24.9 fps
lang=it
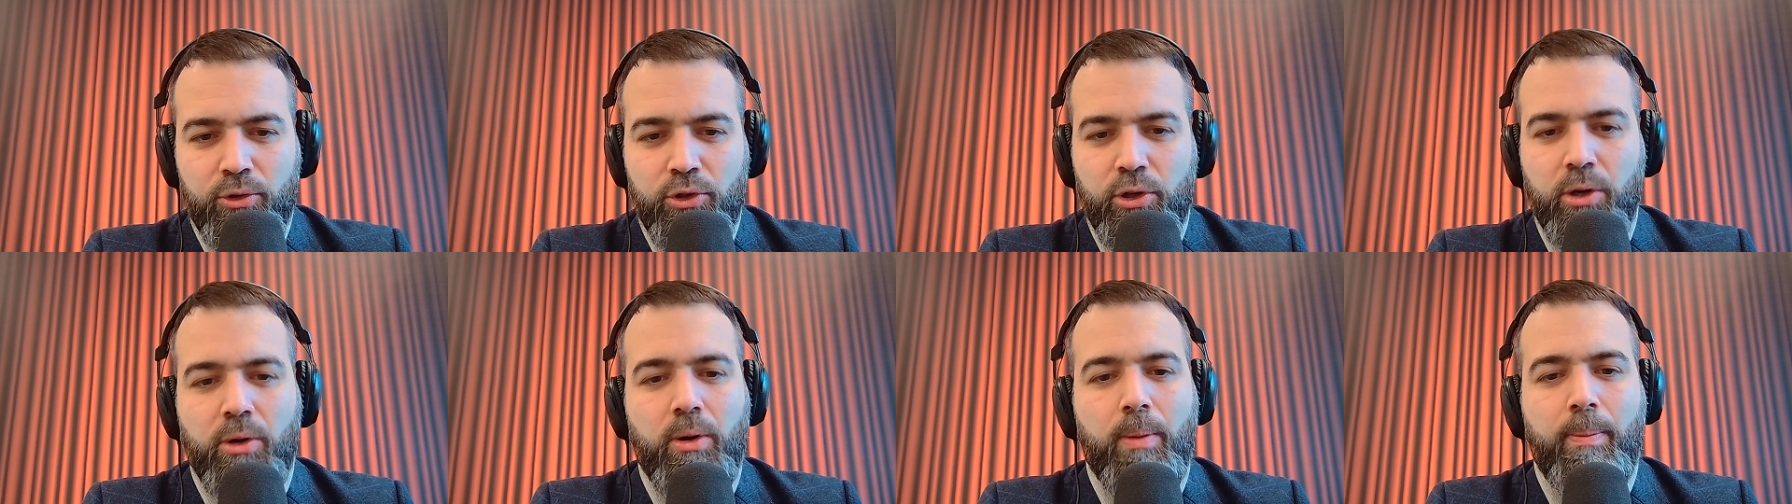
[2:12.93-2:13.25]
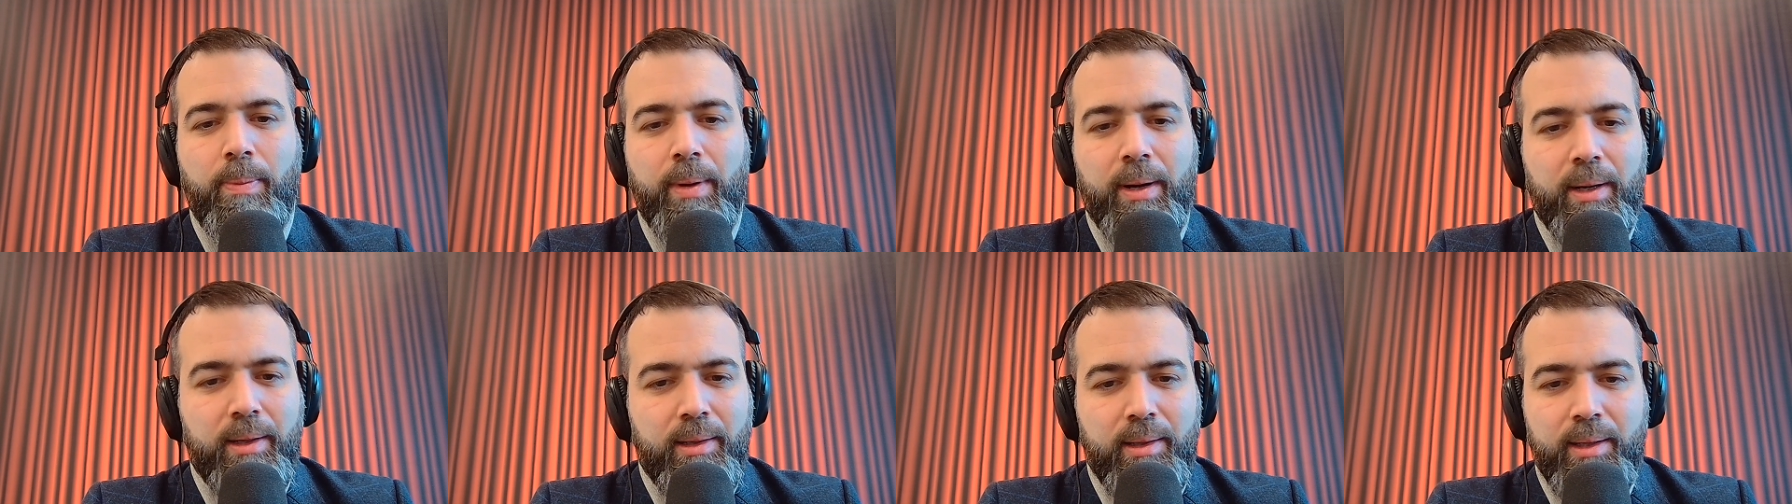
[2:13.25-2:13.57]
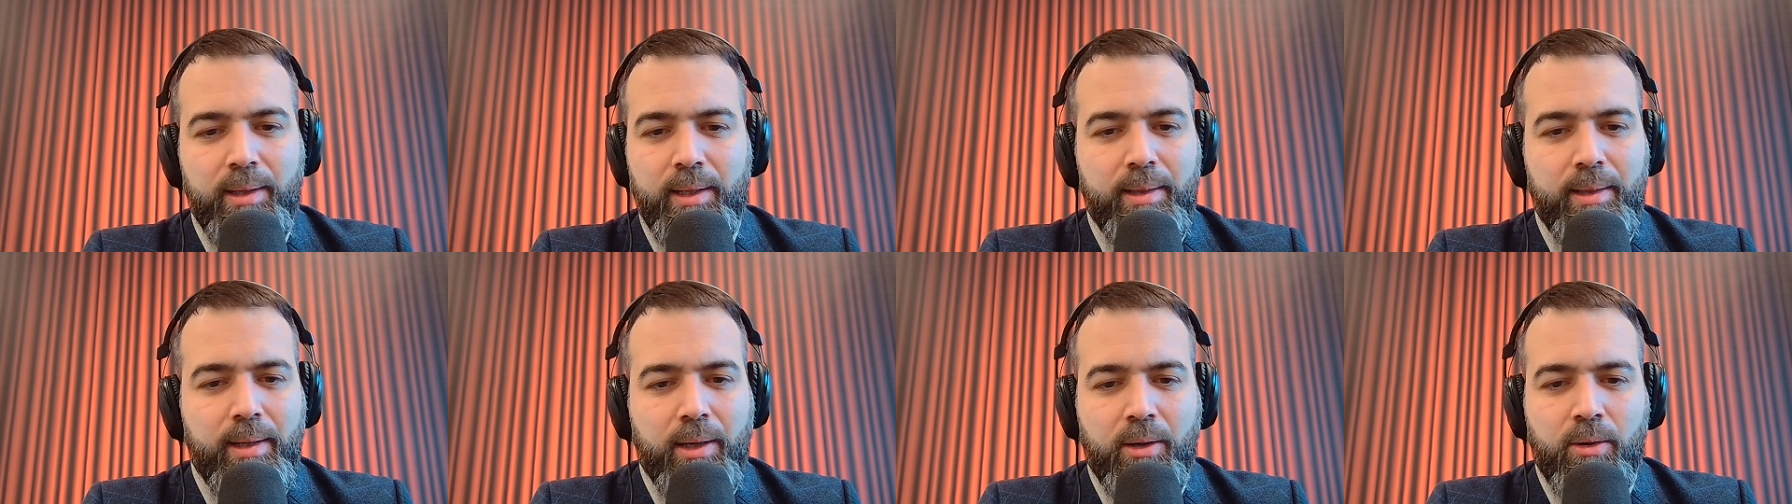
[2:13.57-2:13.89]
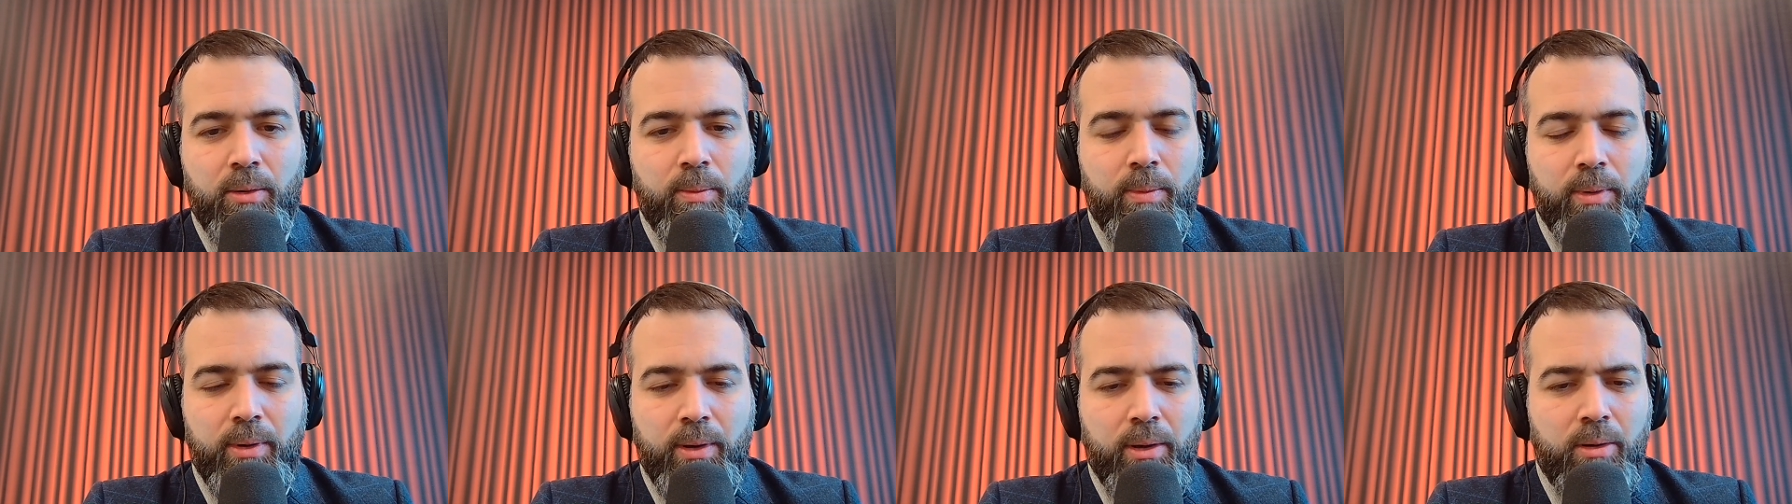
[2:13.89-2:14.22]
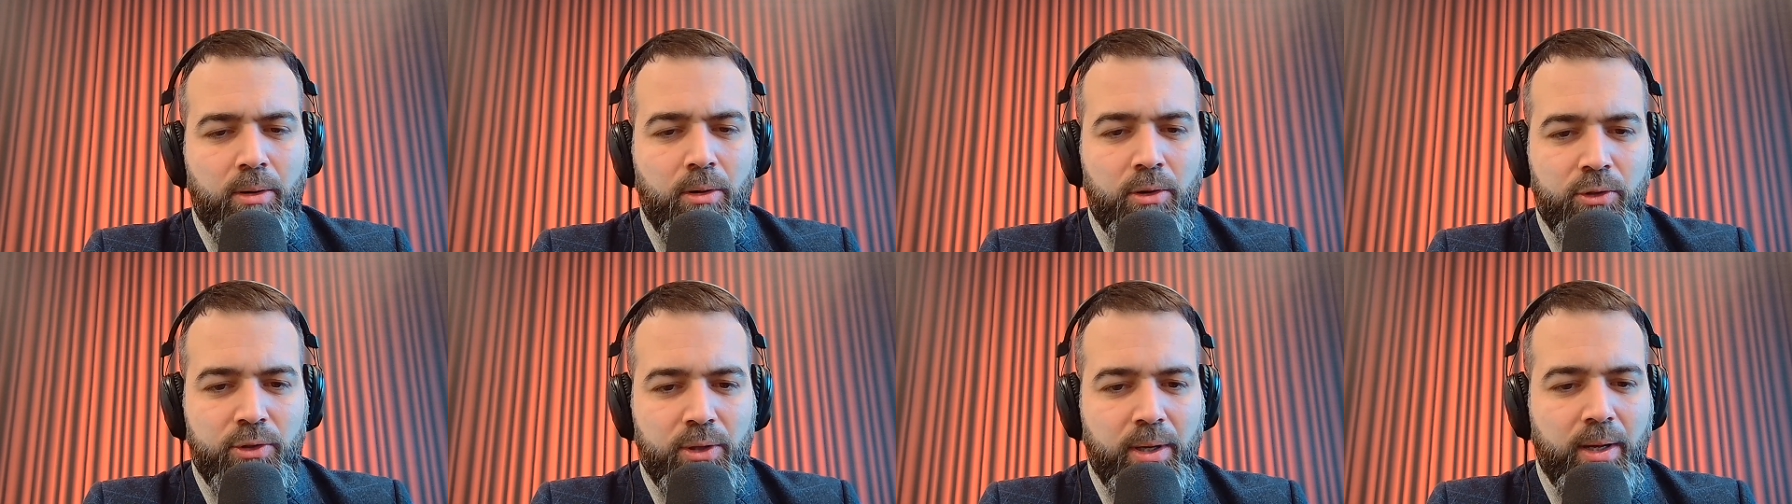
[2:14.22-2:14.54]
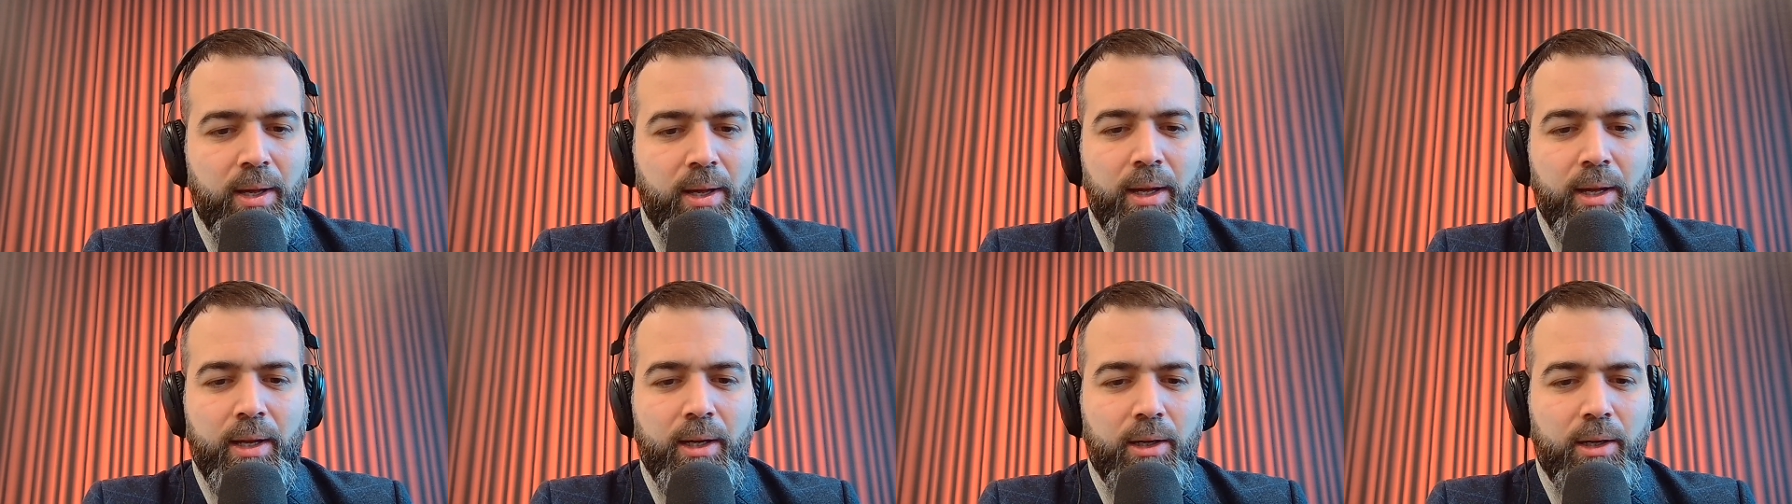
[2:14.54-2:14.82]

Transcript: cioè partita come una cosa